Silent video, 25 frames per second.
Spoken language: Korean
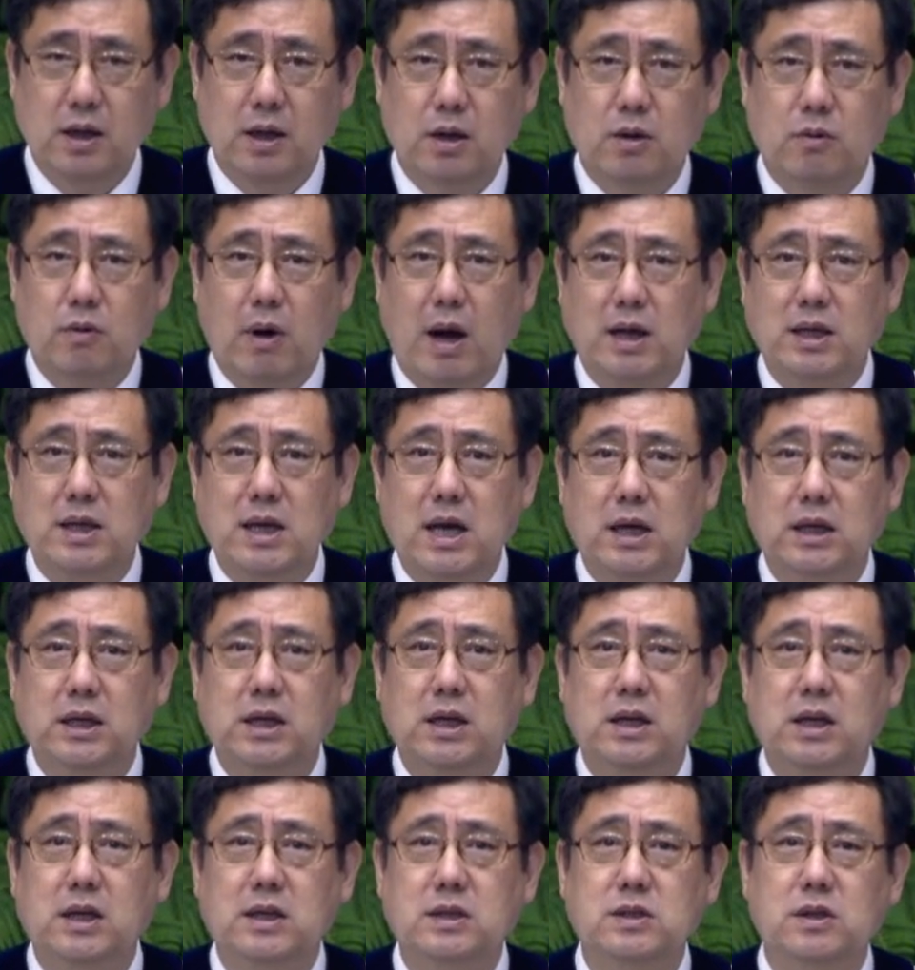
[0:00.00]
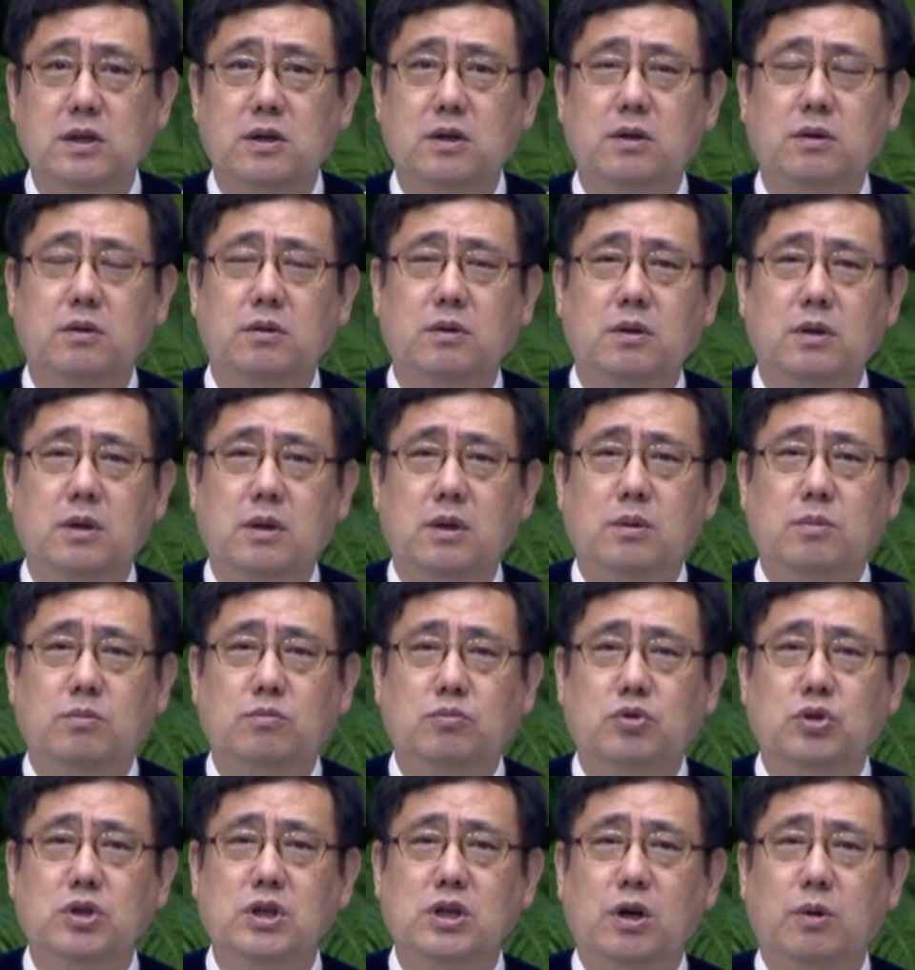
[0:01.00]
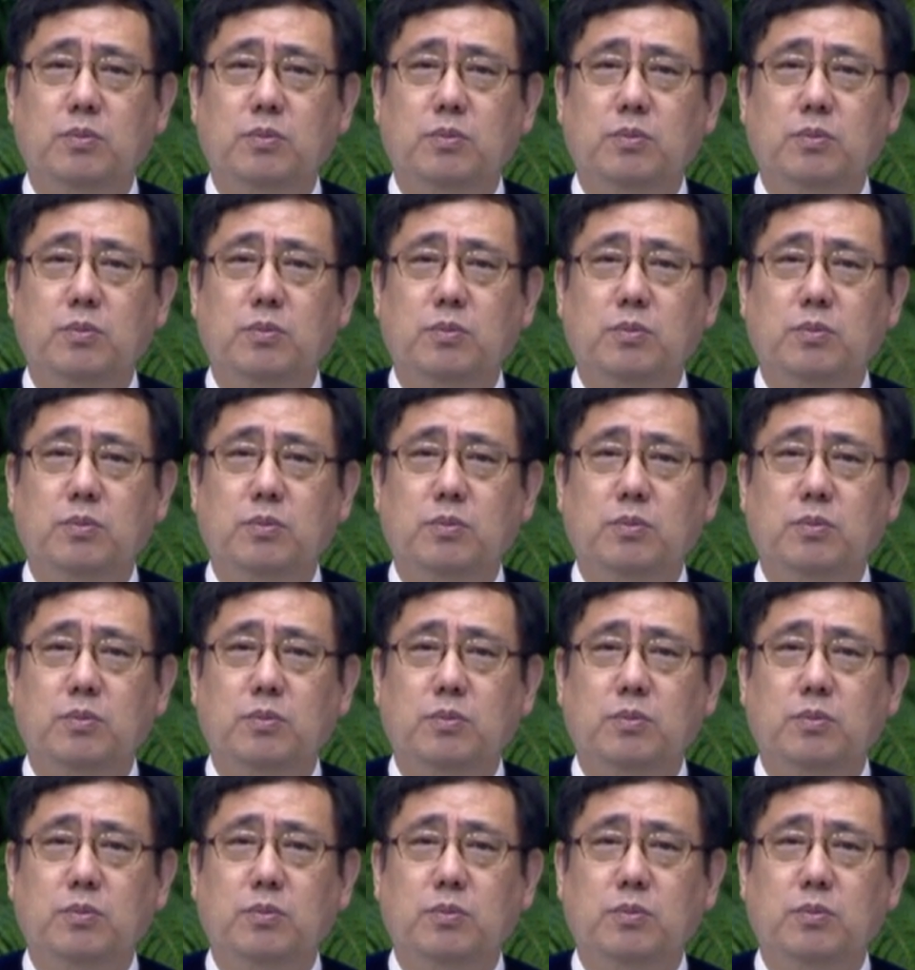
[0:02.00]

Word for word: 광야길에서 물이